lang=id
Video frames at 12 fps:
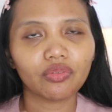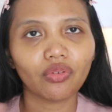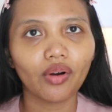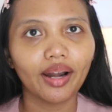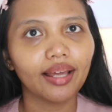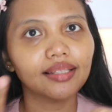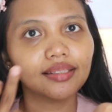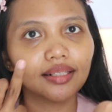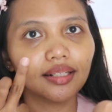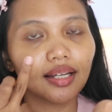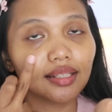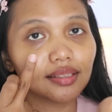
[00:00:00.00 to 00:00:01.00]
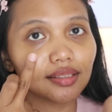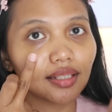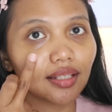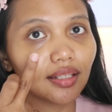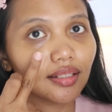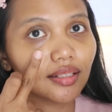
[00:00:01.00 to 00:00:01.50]
foundation nggak
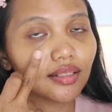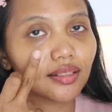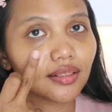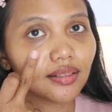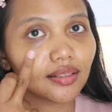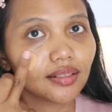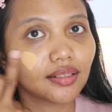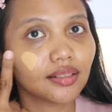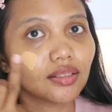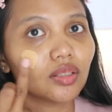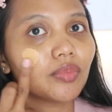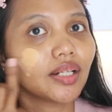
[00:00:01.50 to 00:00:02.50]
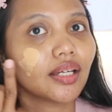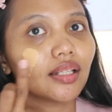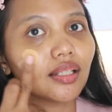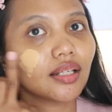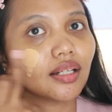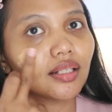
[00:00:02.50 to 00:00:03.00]
sih coba
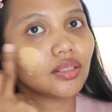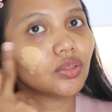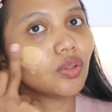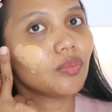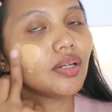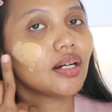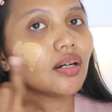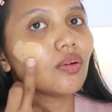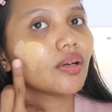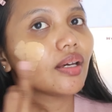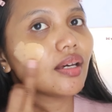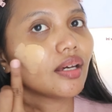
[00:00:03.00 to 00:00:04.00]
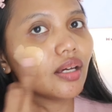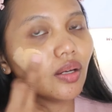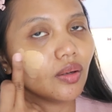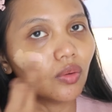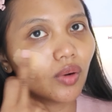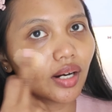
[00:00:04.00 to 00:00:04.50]
kita coba oke
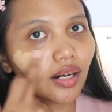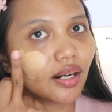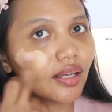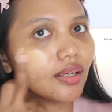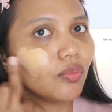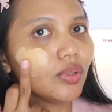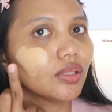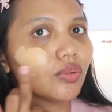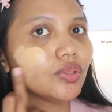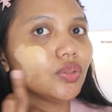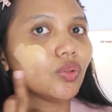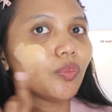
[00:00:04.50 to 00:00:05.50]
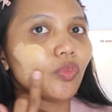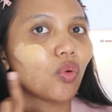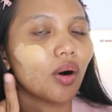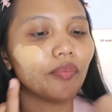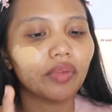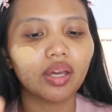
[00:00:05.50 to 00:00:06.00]
okay. warnanya buat aku cukup
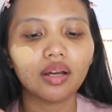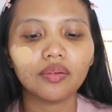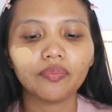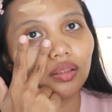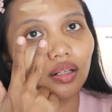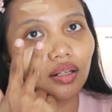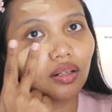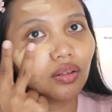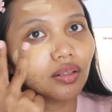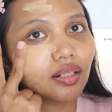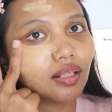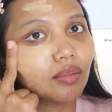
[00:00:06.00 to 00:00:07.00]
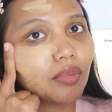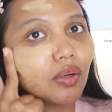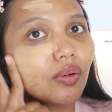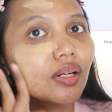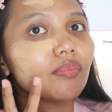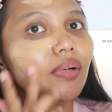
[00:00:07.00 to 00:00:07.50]
warm ya kalau
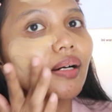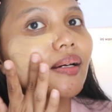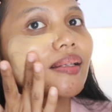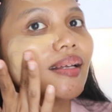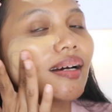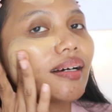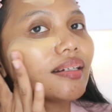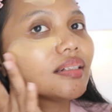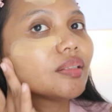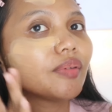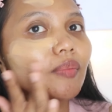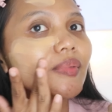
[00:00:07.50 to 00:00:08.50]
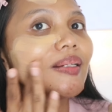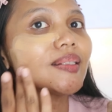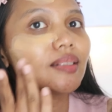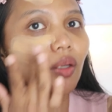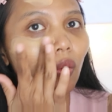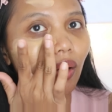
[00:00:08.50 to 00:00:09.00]
dibawain pakai tangan sebenarnya
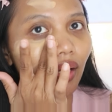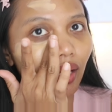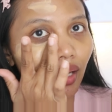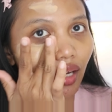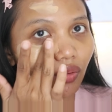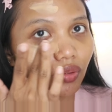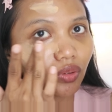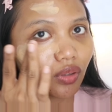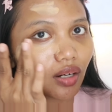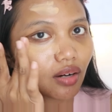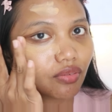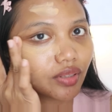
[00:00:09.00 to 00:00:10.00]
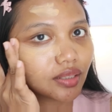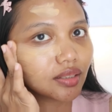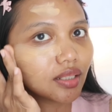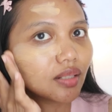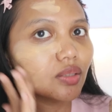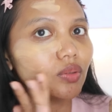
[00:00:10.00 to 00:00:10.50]
masih oke okay ya untuk
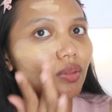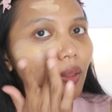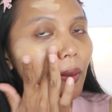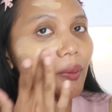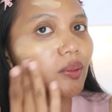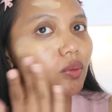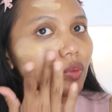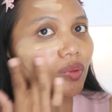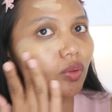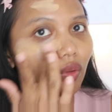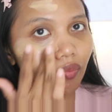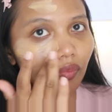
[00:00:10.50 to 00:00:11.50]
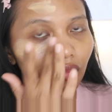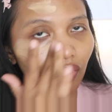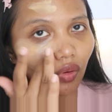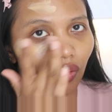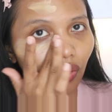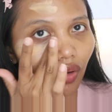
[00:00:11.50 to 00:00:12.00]
coversnya juga cukup
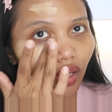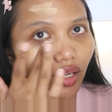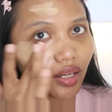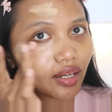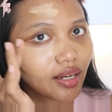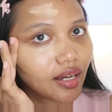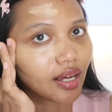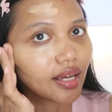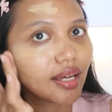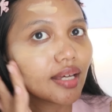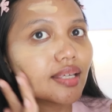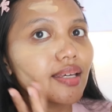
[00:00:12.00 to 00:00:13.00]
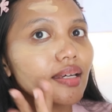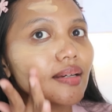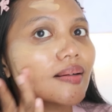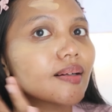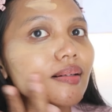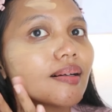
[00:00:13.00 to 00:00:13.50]
oke okay kayaknya
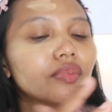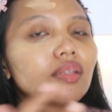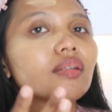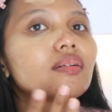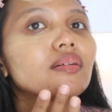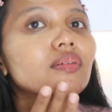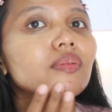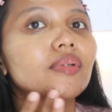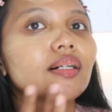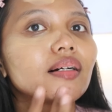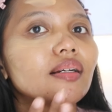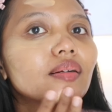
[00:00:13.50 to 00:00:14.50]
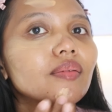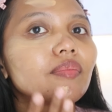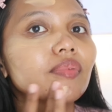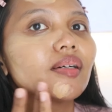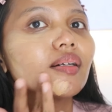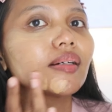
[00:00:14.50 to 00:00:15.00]
aku bakalan
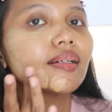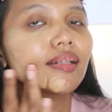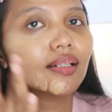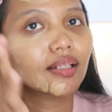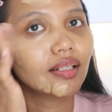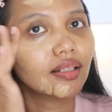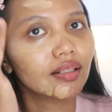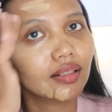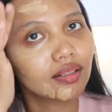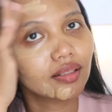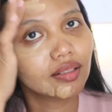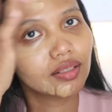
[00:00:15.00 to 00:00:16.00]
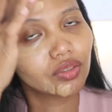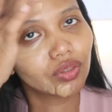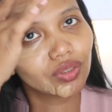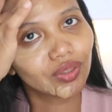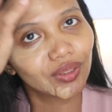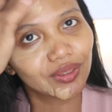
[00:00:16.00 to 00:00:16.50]
pakai
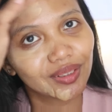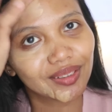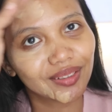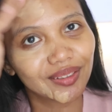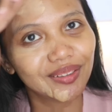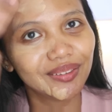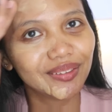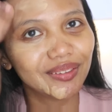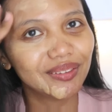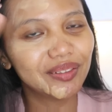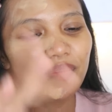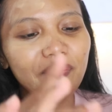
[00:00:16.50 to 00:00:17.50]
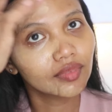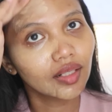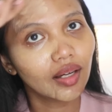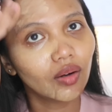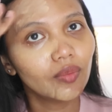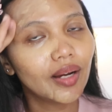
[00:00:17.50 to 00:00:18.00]
cocol cocol dulu
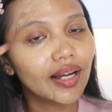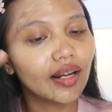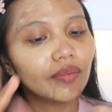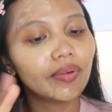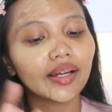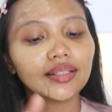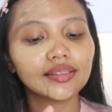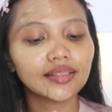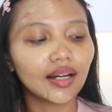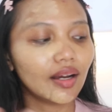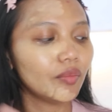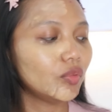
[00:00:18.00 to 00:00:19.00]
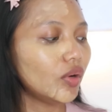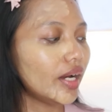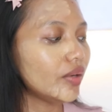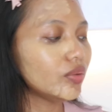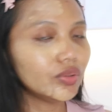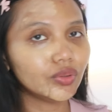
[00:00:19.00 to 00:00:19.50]
aku bakalan pakai setengah muka
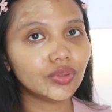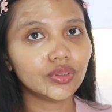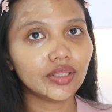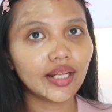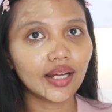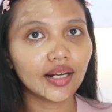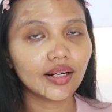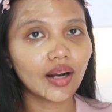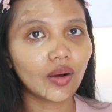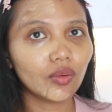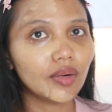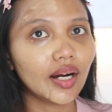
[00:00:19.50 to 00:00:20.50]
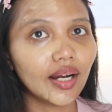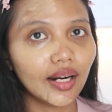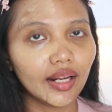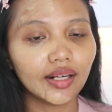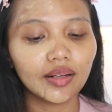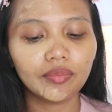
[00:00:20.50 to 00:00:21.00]
dulu dan aku
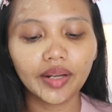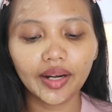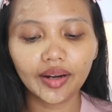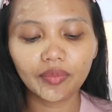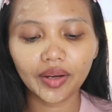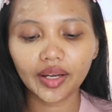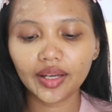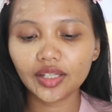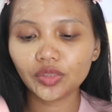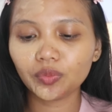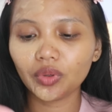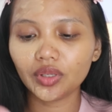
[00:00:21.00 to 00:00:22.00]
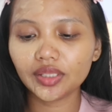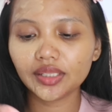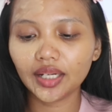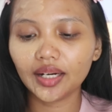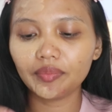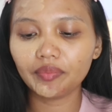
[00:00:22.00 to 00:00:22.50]
bakalan ngeblendnya pakai spons
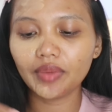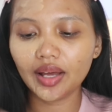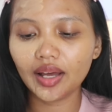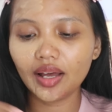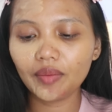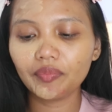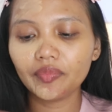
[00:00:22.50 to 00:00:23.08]
yang lembab